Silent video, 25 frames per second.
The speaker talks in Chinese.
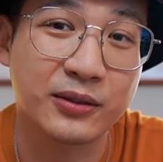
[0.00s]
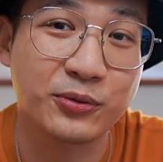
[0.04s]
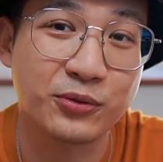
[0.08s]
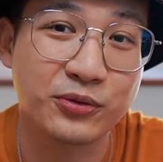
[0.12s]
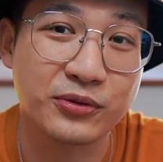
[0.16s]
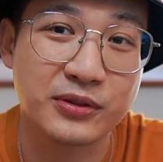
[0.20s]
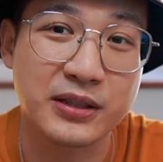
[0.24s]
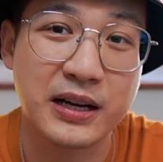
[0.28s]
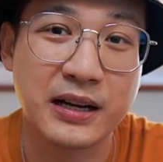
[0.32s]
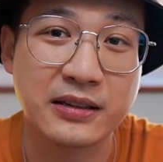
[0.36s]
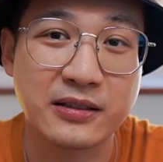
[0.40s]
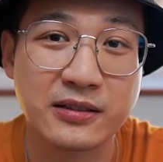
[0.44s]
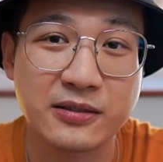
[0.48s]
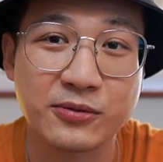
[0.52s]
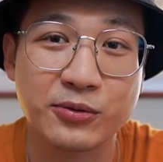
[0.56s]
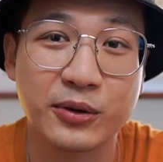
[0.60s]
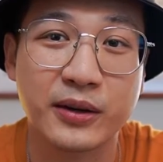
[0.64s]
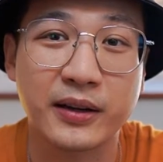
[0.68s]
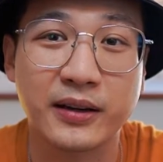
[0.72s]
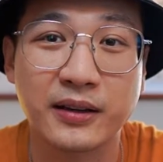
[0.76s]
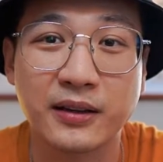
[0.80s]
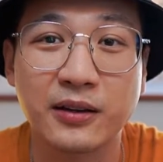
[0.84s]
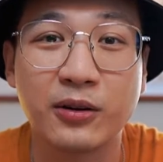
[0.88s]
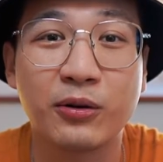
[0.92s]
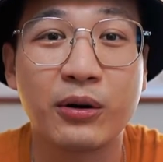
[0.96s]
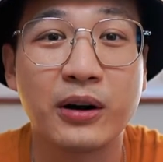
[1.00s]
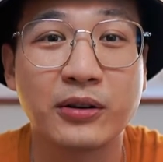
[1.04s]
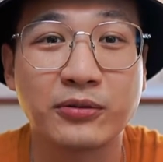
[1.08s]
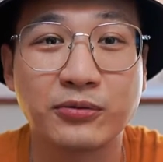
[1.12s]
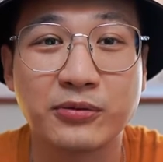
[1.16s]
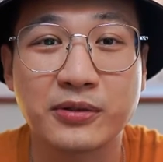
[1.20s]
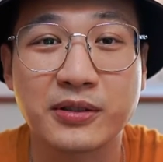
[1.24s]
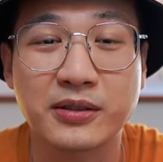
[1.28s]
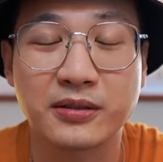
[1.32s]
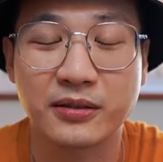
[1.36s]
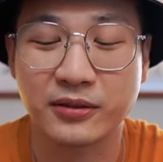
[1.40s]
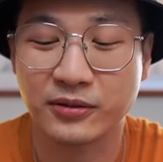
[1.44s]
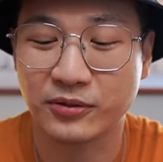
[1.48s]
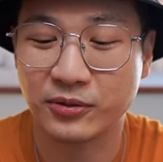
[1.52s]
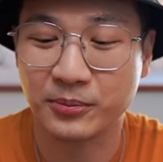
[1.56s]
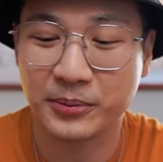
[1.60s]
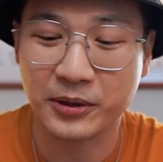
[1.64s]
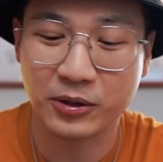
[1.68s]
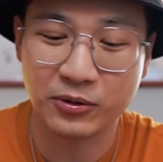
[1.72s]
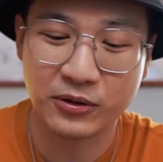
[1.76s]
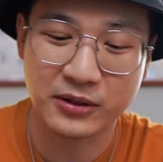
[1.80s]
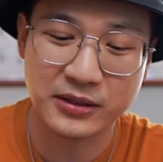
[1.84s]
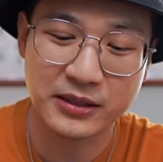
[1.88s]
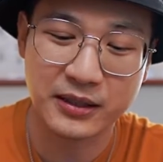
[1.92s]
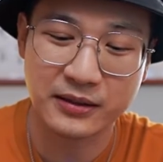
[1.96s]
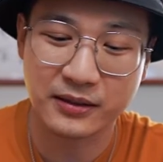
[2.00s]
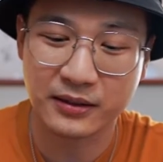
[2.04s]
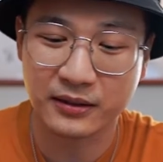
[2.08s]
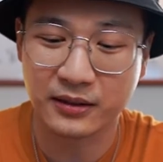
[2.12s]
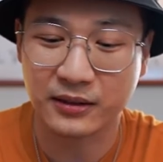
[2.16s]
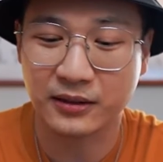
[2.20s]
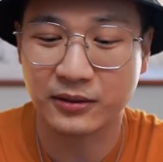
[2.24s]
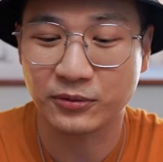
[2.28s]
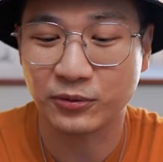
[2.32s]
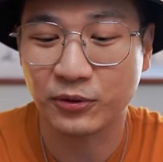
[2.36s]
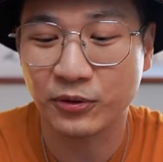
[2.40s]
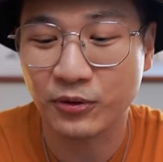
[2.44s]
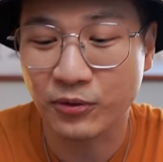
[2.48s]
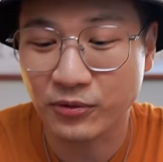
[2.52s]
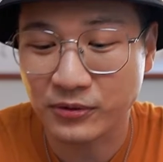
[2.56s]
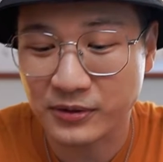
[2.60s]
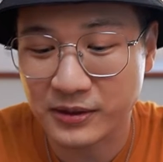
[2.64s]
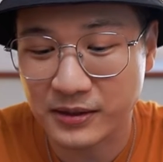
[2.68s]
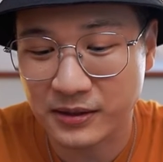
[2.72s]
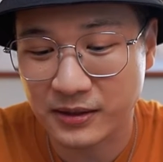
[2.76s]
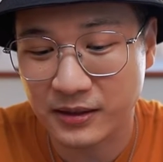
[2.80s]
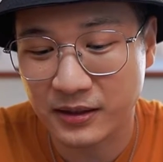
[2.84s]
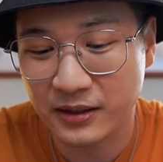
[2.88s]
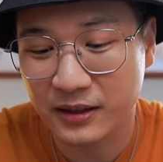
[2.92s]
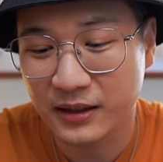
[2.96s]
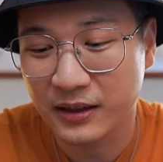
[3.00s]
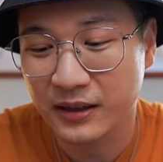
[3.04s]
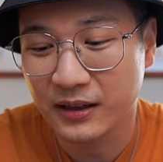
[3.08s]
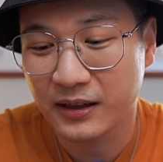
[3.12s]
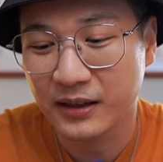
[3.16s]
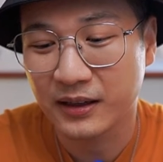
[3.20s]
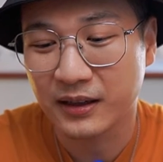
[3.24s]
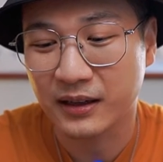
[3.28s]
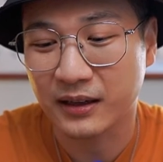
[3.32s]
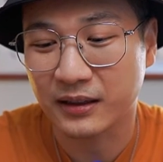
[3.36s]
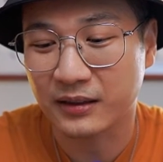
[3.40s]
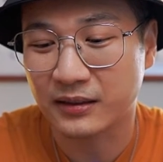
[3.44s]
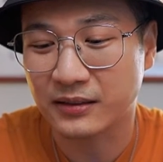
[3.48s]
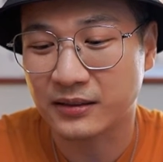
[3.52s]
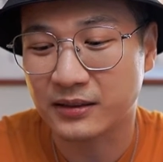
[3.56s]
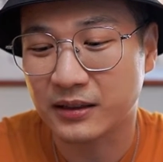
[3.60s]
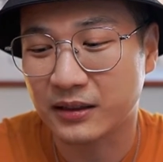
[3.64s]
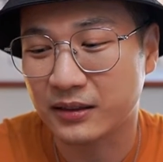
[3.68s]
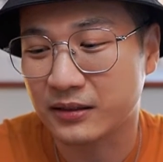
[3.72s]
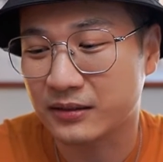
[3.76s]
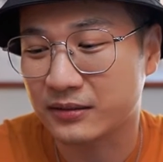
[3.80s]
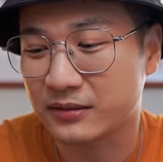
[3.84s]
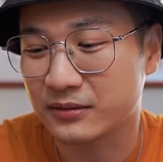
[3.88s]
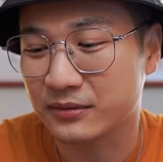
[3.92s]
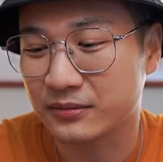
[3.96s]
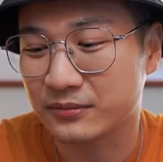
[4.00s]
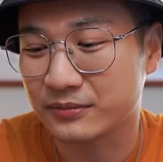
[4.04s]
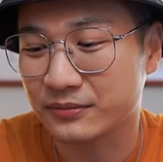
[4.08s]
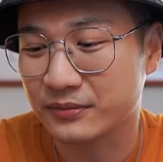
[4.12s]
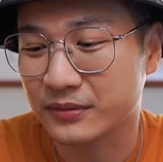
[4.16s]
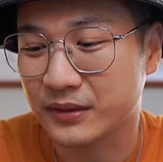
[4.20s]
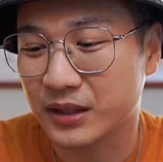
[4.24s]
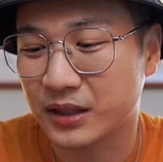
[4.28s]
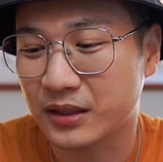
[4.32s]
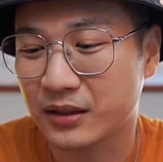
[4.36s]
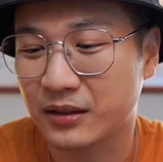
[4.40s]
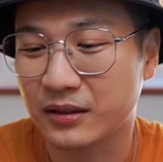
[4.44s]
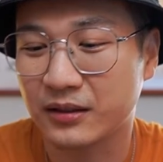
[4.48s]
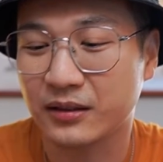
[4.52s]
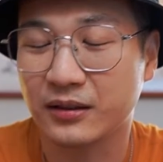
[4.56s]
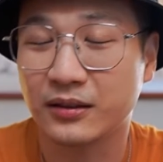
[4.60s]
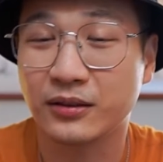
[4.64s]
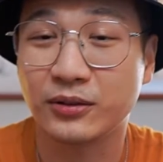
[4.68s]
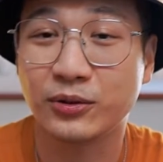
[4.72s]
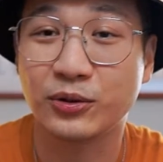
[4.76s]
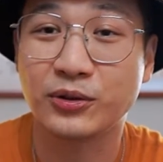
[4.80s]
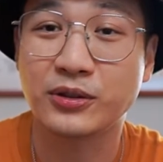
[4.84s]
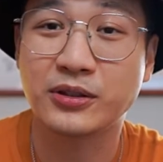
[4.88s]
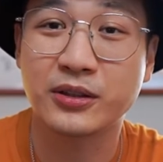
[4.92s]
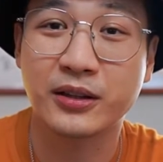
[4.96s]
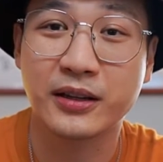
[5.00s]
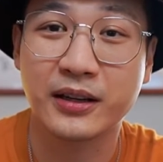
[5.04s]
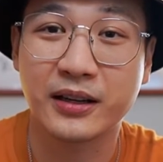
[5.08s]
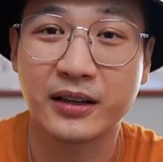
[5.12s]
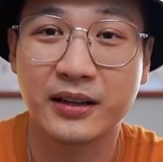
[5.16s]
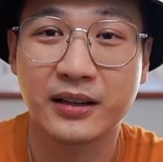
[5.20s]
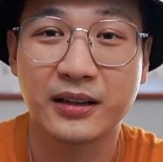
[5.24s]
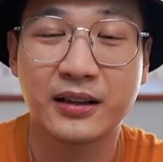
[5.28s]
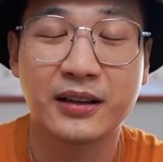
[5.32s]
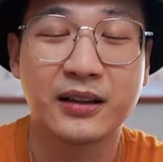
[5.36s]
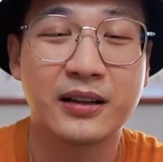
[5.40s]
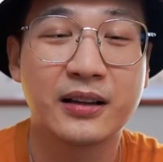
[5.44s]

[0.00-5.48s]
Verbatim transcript: 欲加之罪，何患无辞？你就包括现在的很多公司啊，你像呃，有一些。